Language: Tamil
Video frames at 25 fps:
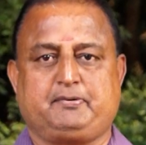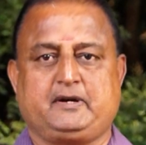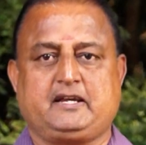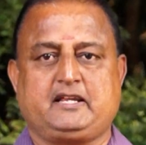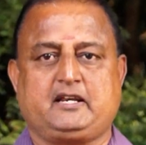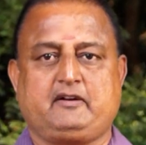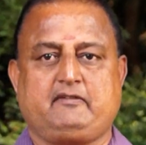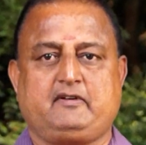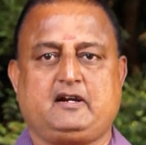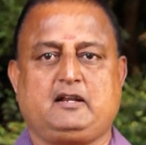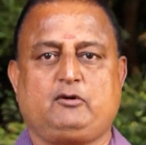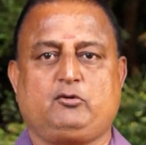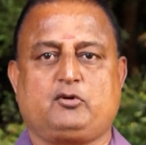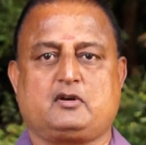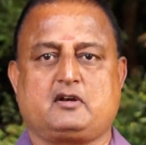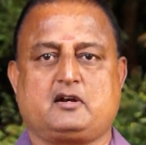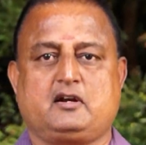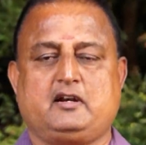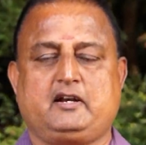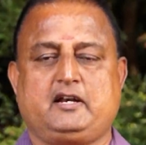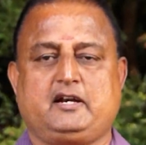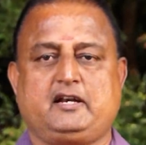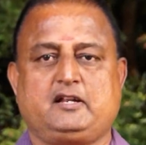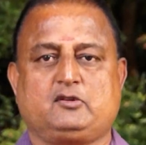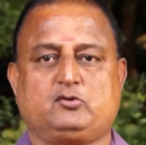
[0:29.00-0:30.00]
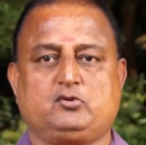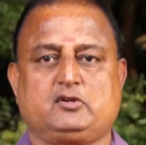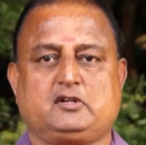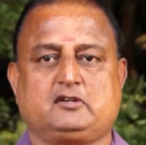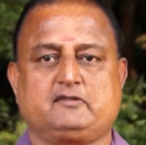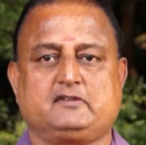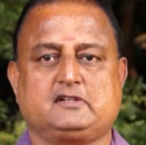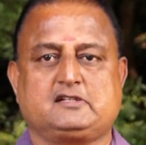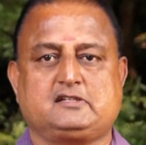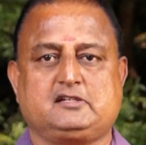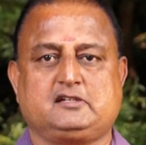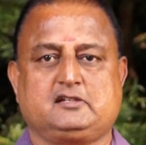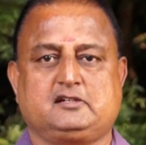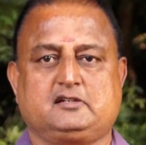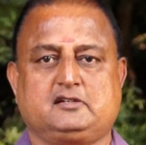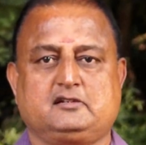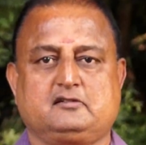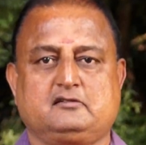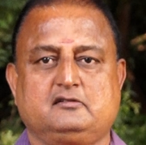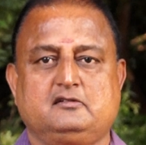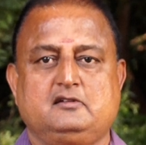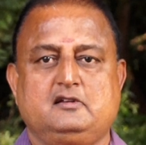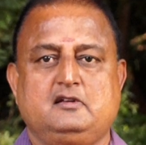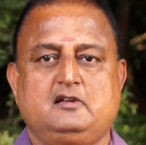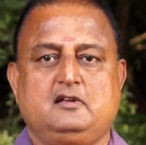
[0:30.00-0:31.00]
பயிரை விட ஒரு ரெண்டு அடி தூக்கி வச்சு
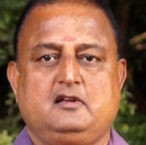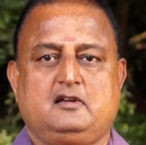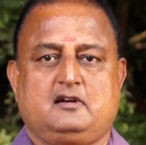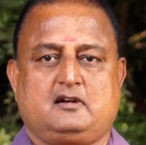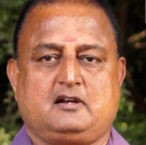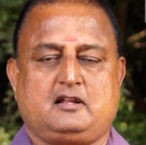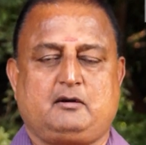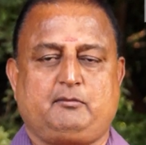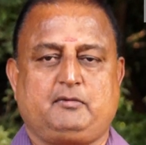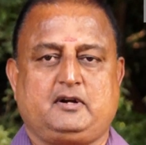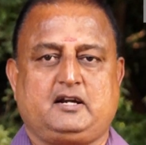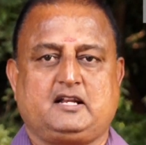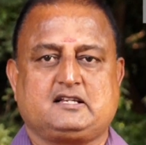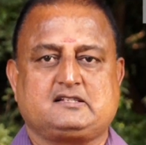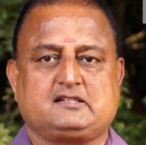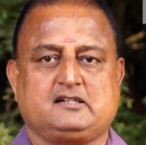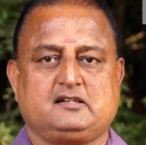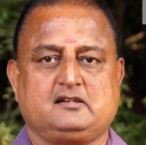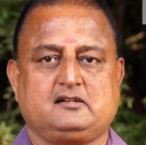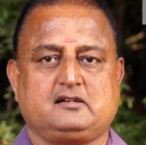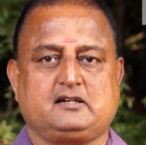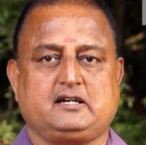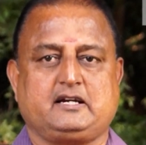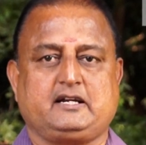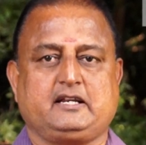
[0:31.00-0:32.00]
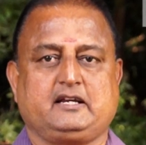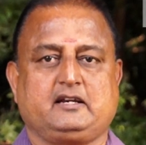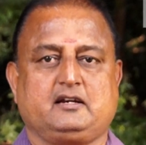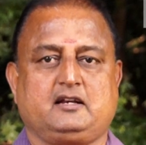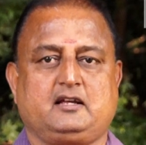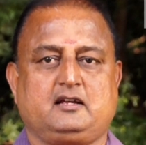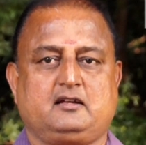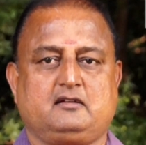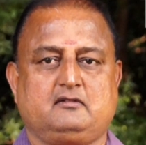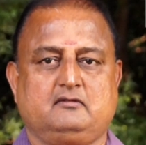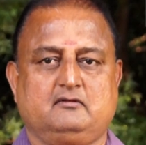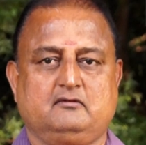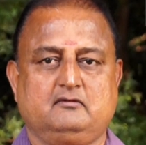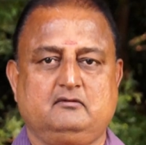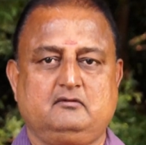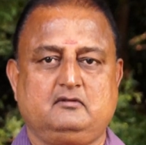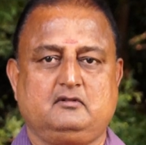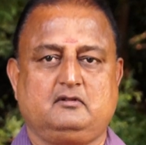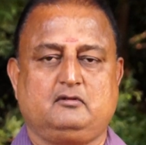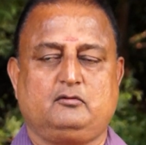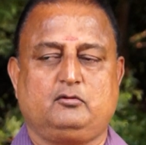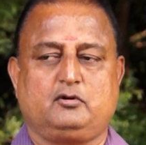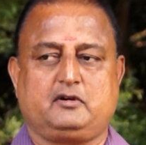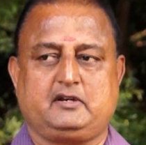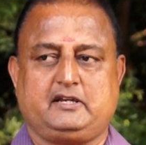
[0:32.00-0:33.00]
நம்ம என்ன செய்கிறோம் கேட்டிங்கன்னா
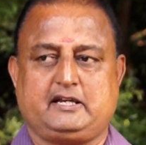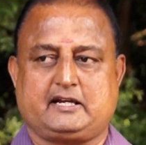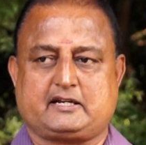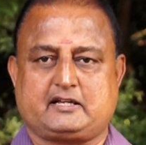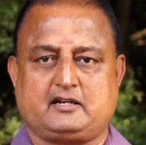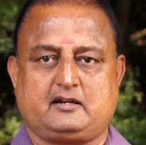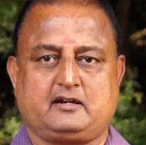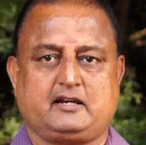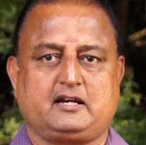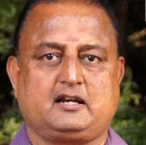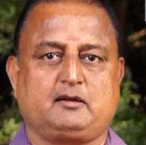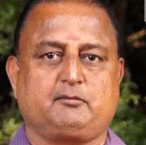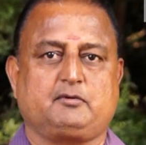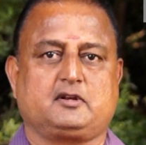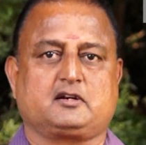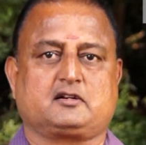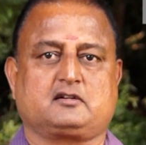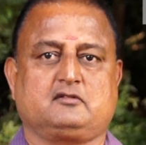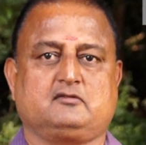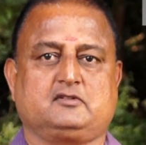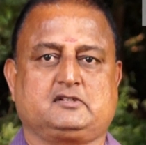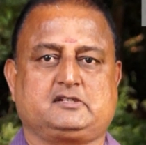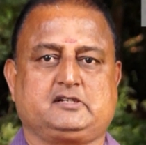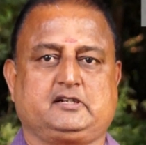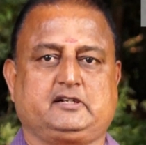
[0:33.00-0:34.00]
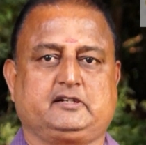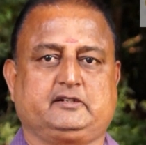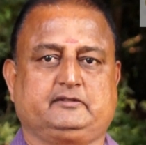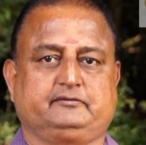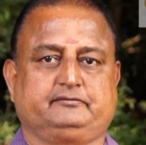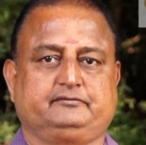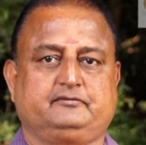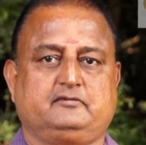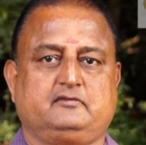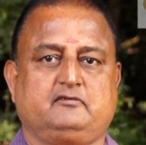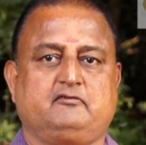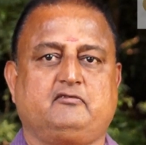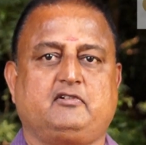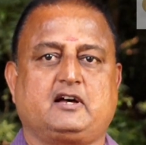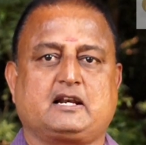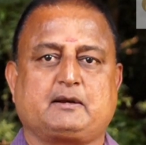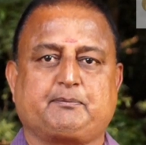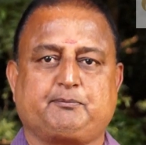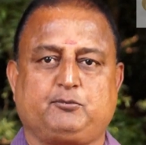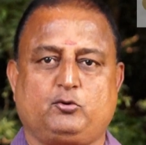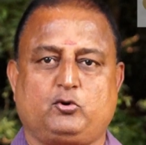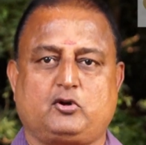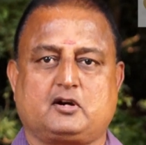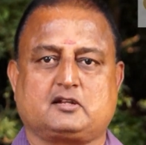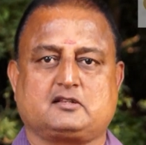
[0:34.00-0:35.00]
ஒரு ஏக்கர் நிலம் இருக்குன்னு வச்சுங்க
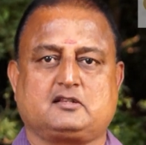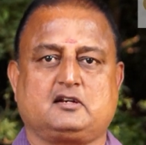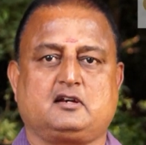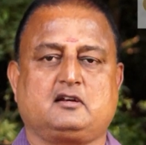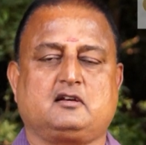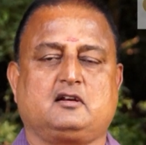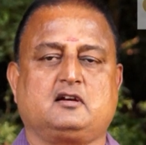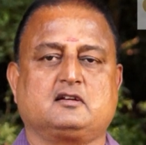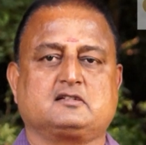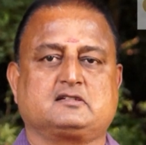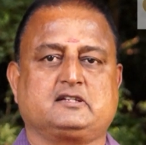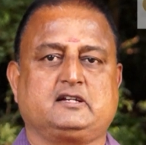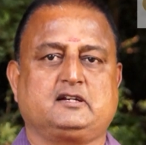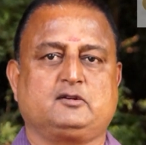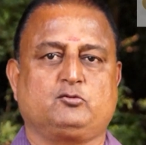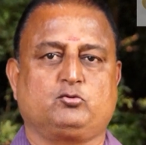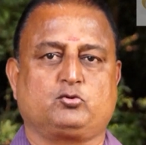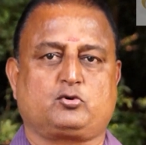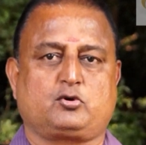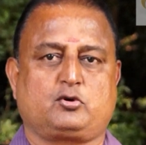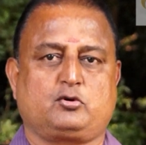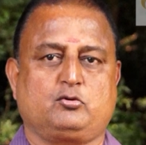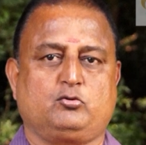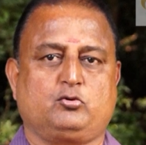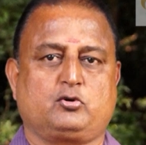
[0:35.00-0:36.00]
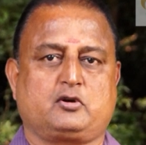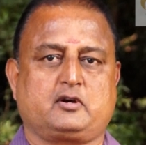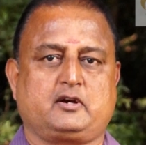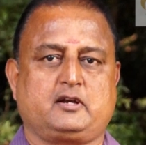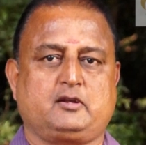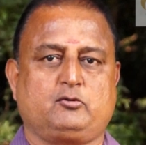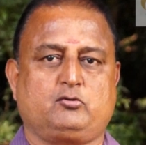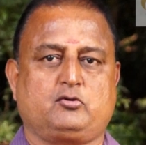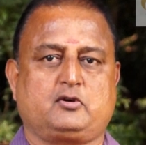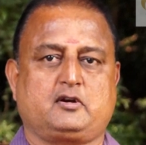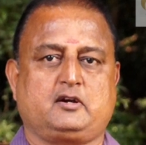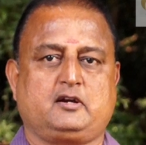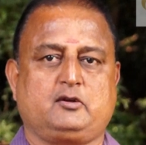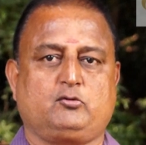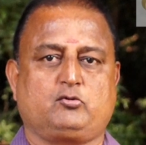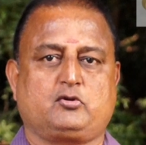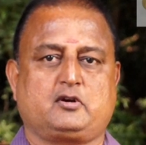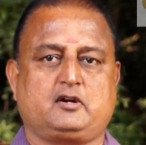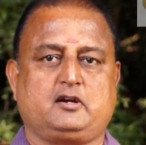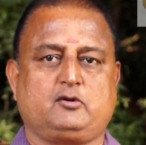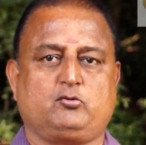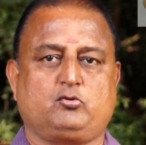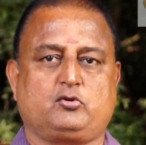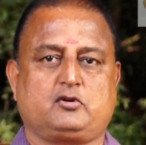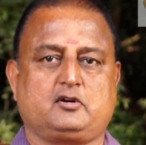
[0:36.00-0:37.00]
வரப்பு ஓரத்தில் நாலு சைடும் விட்டுணும் ஒரு அடி ஒரு அடி
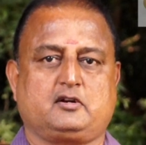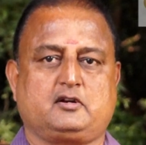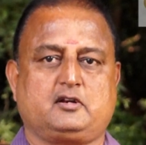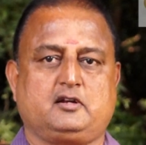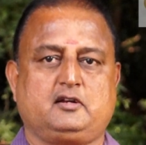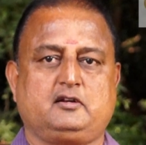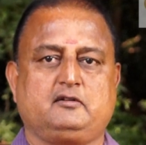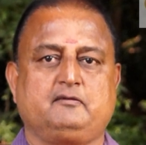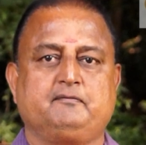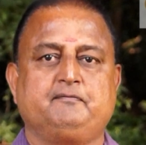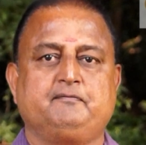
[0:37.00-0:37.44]
ஒரு அடி விட்டுட்டு